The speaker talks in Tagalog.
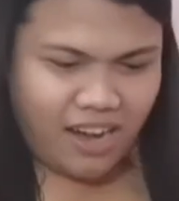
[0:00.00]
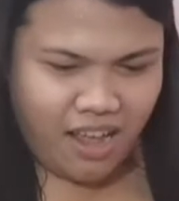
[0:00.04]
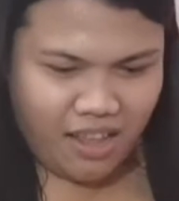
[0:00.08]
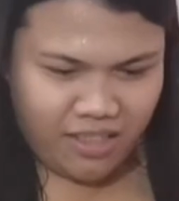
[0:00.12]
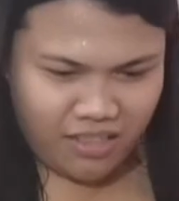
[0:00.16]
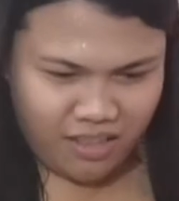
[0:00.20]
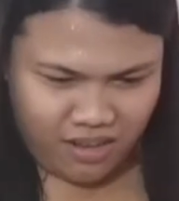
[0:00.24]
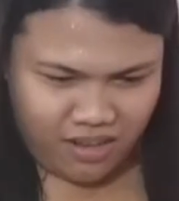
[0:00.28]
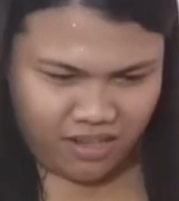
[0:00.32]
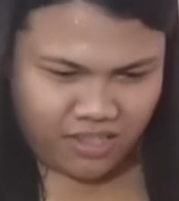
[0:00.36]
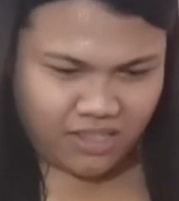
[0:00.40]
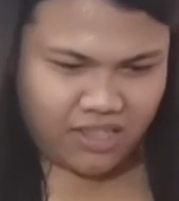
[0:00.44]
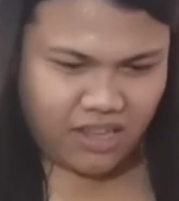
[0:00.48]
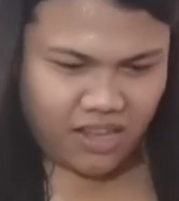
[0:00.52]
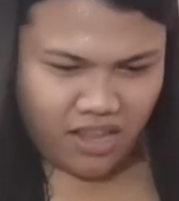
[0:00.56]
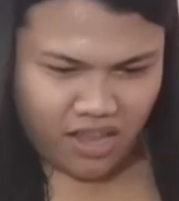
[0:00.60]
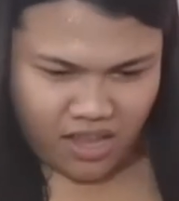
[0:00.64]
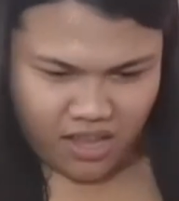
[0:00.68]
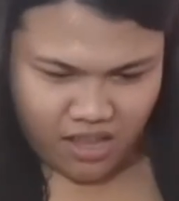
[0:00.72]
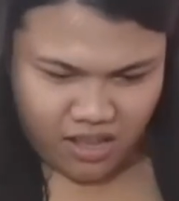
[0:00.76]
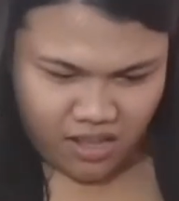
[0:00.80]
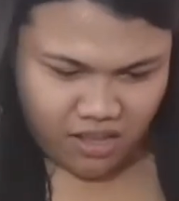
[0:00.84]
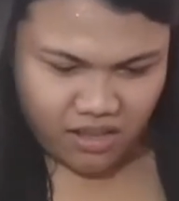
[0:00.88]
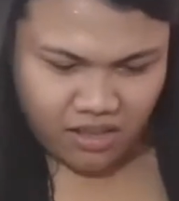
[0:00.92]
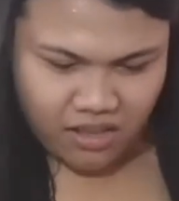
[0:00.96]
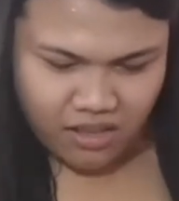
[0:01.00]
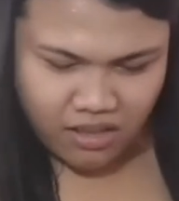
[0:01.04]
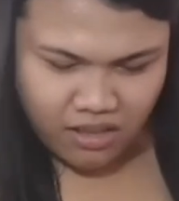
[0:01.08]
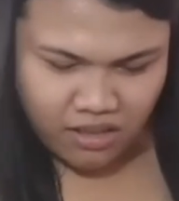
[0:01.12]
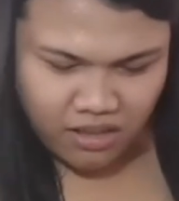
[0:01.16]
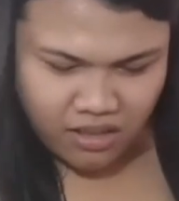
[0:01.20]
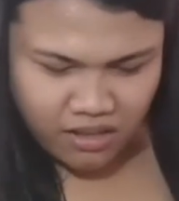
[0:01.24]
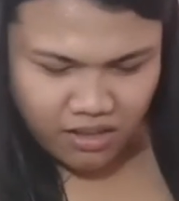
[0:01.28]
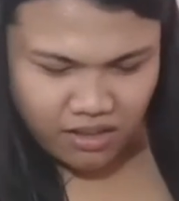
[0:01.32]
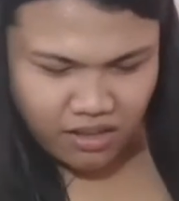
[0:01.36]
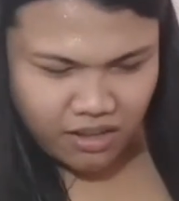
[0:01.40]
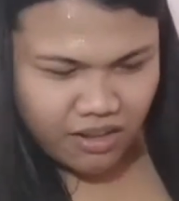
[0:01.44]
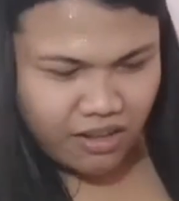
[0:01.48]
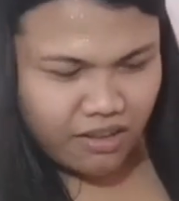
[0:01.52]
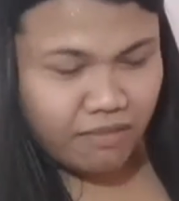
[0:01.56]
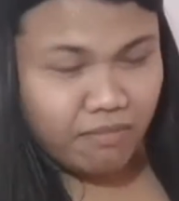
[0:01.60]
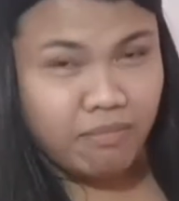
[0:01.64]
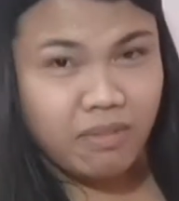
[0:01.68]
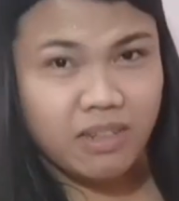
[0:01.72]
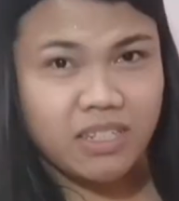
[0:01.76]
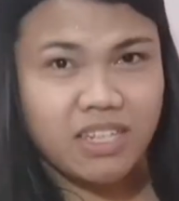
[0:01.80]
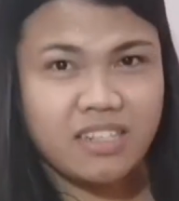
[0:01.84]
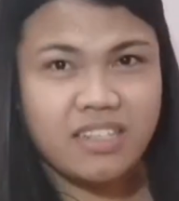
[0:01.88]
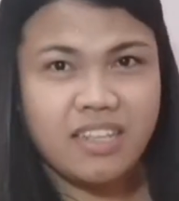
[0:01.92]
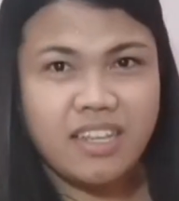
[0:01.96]
lang natin kasi
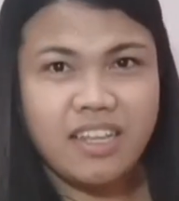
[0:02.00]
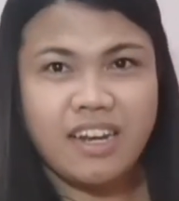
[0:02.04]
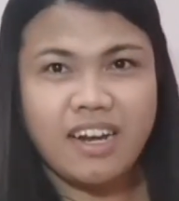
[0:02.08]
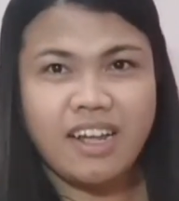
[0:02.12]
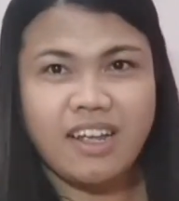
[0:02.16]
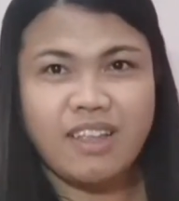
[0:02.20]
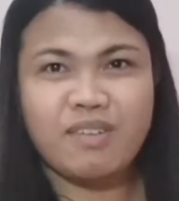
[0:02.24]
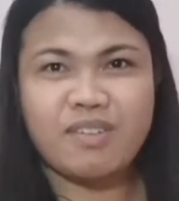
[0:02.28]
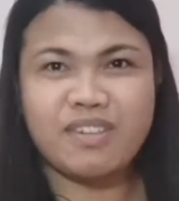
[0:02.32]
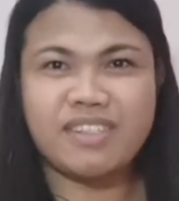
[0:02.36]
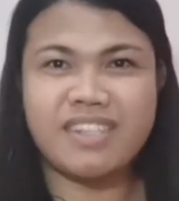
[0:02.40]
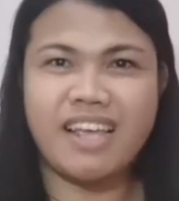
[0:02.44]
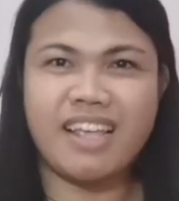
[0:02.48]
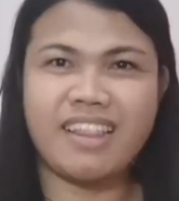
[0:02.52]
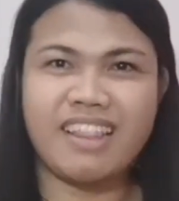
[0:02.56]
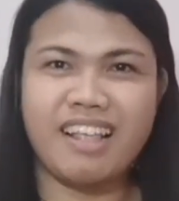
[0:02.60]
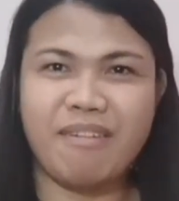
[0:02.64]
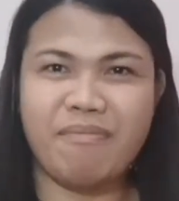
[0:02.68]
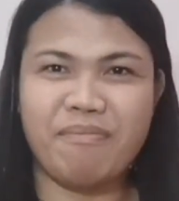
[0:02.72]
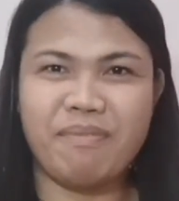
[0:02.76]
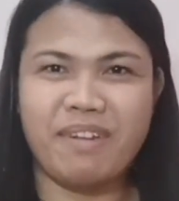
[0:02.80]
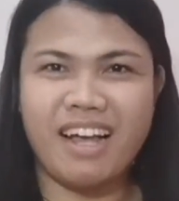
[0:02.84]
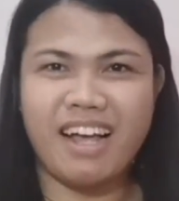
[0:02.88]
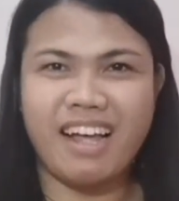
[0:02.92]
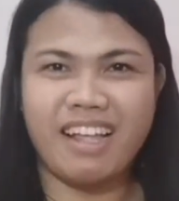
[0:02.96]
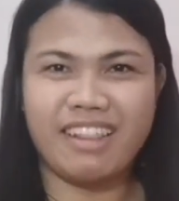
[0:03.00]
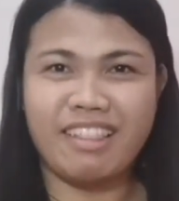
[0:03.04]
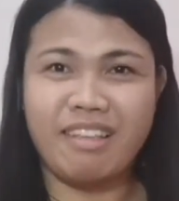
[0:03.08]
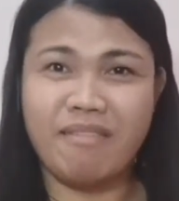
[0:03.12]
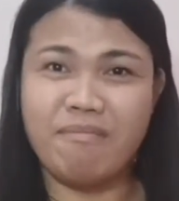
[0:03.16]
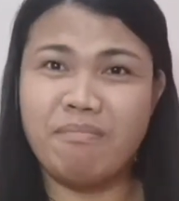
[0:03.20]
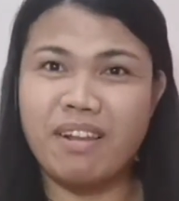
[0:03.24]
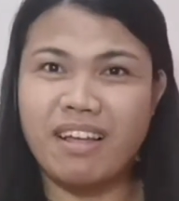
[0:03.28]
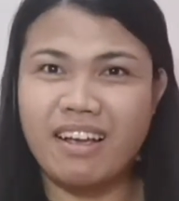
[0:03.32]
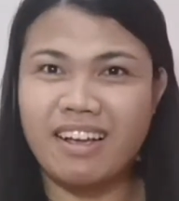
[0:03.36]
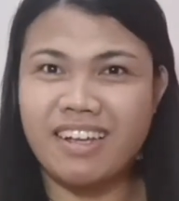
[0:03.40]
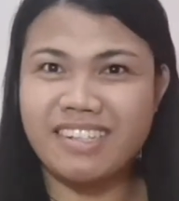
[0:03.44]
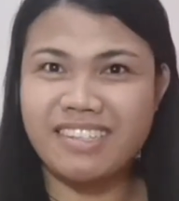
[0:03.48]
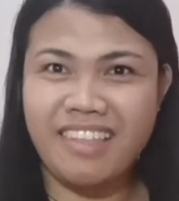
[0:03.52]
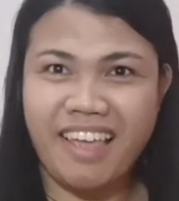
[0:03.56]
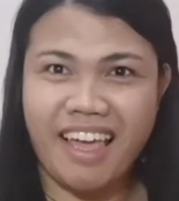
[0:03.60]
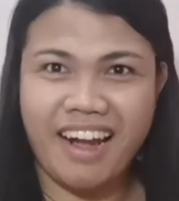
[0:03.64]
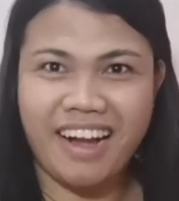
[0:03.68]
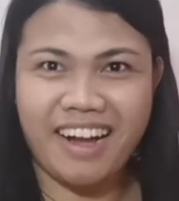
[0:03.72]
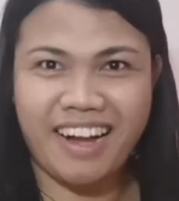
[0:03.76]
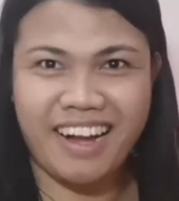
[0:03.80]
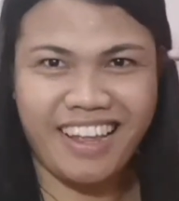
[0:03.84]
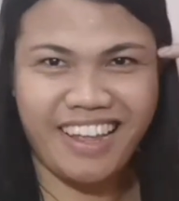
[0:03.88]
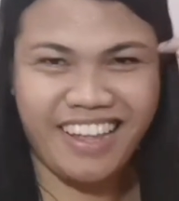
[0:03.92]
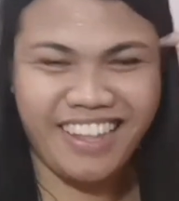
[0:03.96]
masisira yung setup ng ating
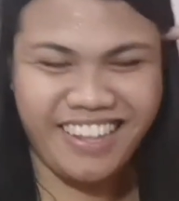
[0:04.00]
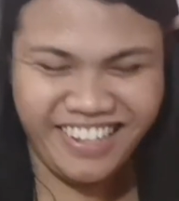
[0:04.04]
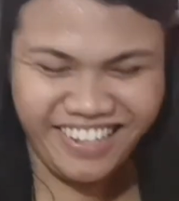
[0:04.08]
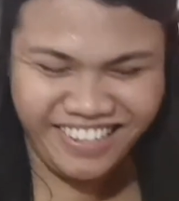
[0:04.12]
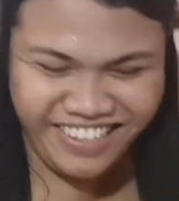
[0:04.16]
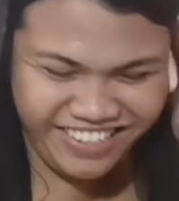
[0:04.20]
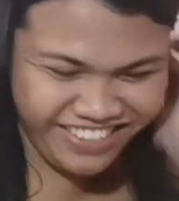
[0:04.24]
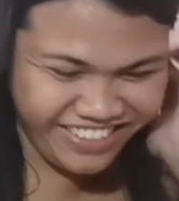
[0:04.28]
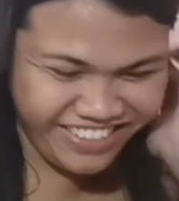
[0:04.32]
vlogasteria.